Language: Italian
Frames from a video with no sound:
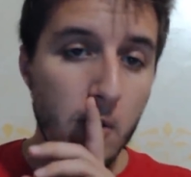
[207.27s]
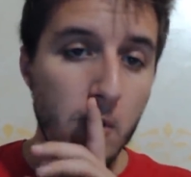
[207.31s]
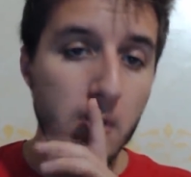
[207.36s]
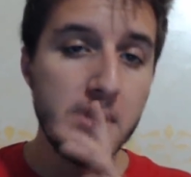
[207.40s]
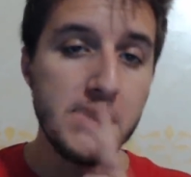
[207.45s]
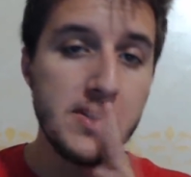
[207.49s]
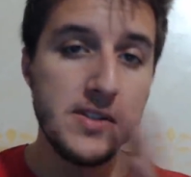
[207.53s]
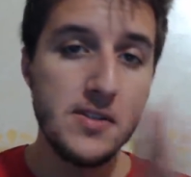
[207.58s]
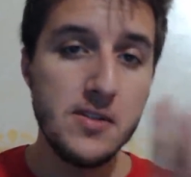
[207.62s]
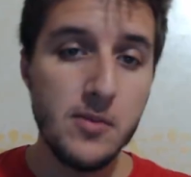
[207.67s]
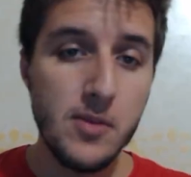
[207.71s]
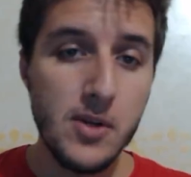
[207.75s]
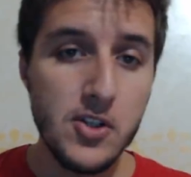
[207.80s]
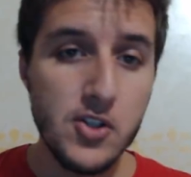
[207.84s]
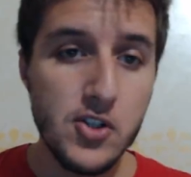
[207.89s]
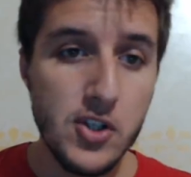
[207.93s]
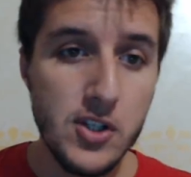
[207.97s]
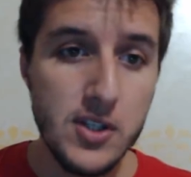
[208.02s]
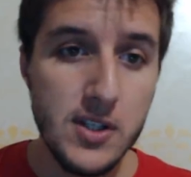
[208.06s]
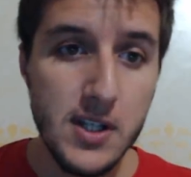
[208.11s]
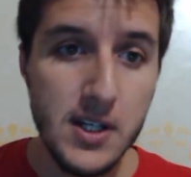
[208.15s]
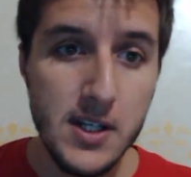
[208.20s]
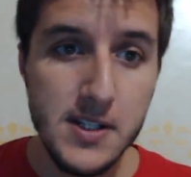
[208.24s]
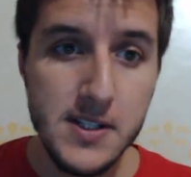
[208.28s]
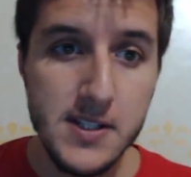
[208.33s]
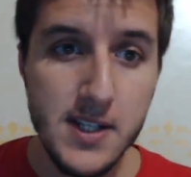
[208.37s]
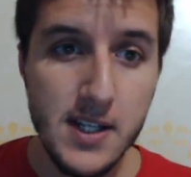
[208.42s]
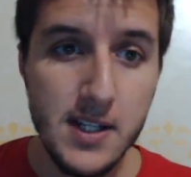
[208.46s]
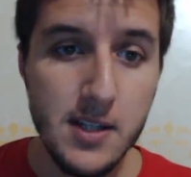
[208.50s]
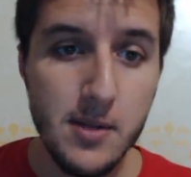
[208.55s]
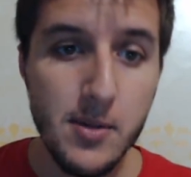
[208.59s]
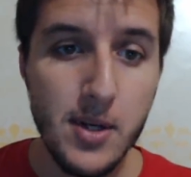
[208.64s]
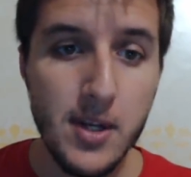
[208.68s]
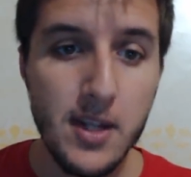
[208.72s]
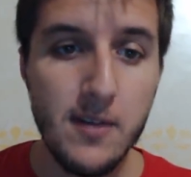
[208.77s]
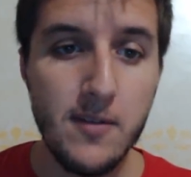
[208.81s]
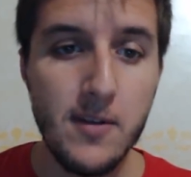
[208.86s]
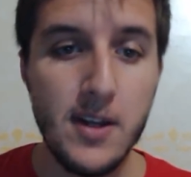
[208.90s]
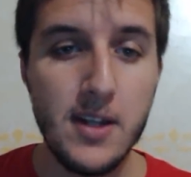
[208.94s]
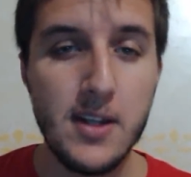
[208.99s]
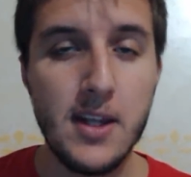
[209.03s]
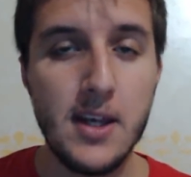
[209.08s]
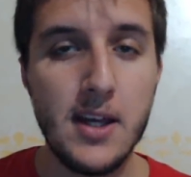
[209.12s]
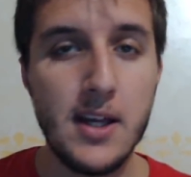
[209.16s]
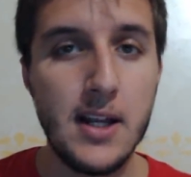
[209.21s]
Questo match è interessante perché
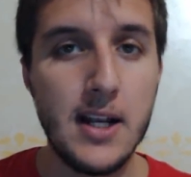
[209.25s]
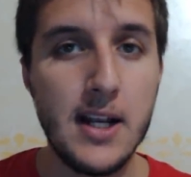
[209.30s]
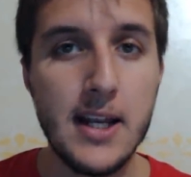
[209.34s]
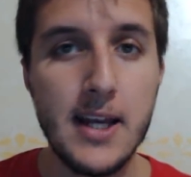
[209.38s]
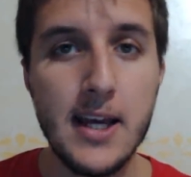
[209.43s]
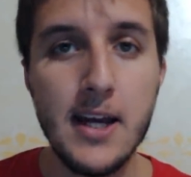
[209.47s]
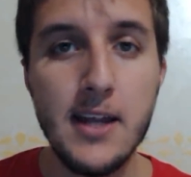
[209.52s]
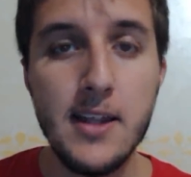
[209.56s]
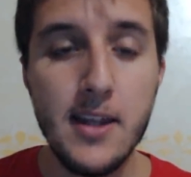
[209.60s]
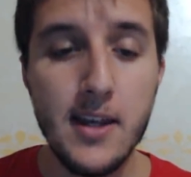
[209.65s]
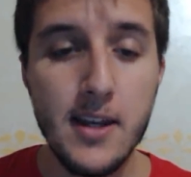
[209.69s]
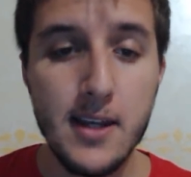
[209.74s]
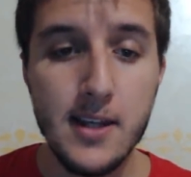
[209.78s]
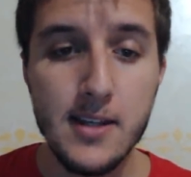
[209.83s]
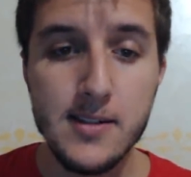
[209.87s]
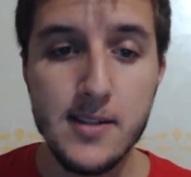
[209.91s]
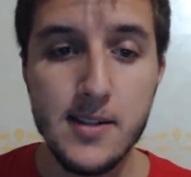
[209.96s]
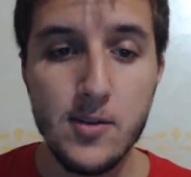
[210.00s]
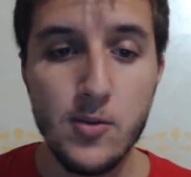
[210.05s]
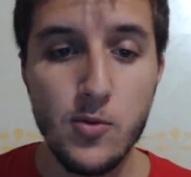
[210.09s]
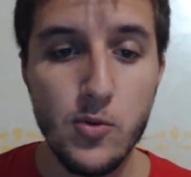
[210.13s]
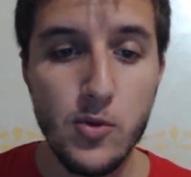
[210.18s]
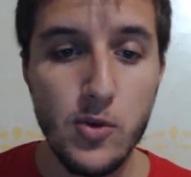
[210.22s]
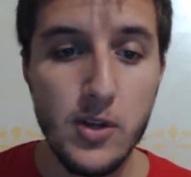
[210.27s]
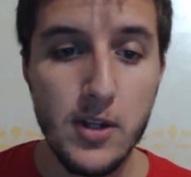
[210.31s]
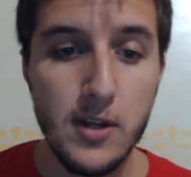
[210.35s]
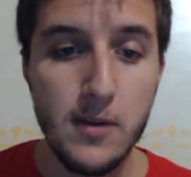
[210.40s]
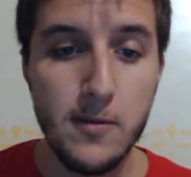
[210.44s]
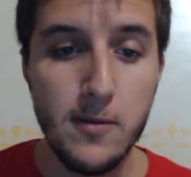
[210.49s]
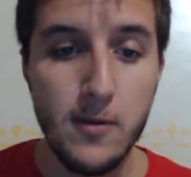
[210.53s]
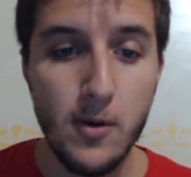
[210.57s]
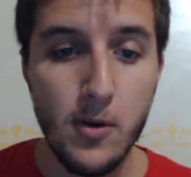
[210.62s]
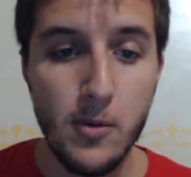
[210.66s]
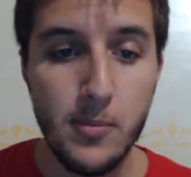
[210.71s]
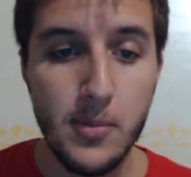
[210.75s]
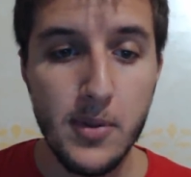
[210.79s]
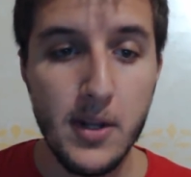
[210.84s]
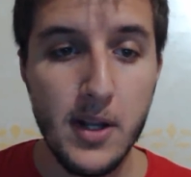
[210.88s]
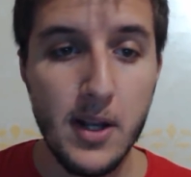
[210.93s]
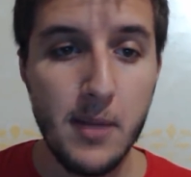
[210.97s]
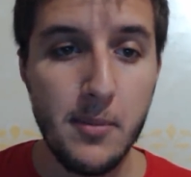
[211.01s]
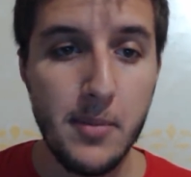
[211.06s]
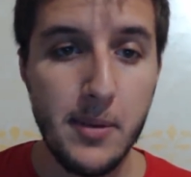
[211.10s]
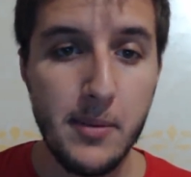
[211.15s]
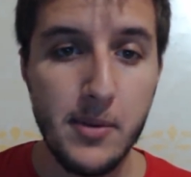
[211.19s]
vede il Cagliari che è stato uno dei flop
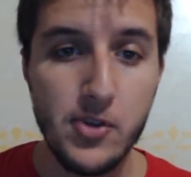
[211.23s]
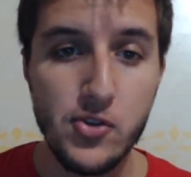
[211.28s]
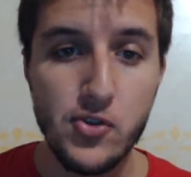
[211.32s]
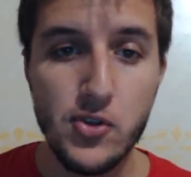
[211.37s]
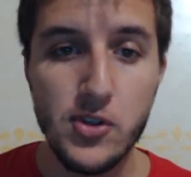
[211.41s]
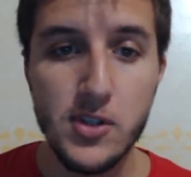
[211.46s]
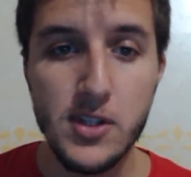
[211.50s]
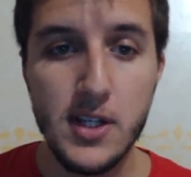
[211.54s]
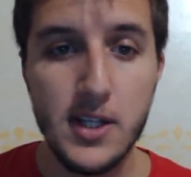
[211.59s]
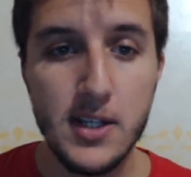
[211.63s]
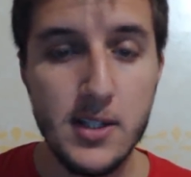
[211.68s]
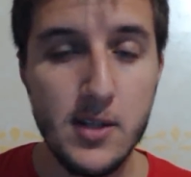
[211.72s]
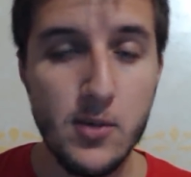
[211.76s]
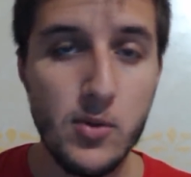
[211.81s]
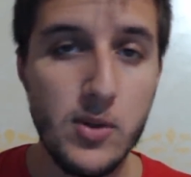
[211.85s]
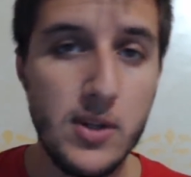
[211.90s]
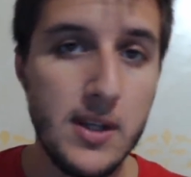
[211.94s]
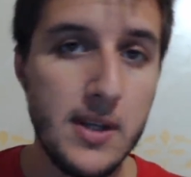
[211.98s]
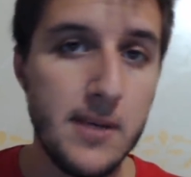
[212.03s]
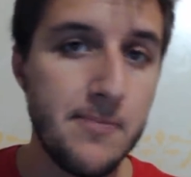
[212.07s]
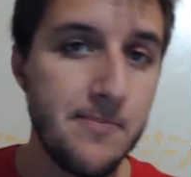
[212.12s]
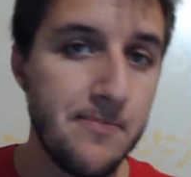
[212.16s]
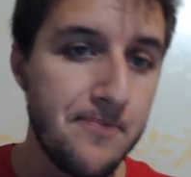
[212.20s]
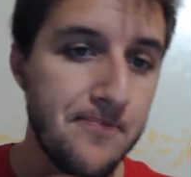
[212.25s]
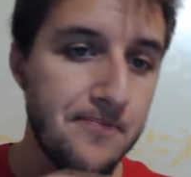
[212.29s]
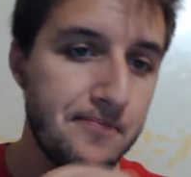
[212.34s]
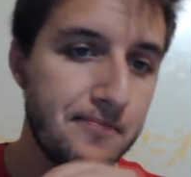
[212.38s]
della prima giornata, quindi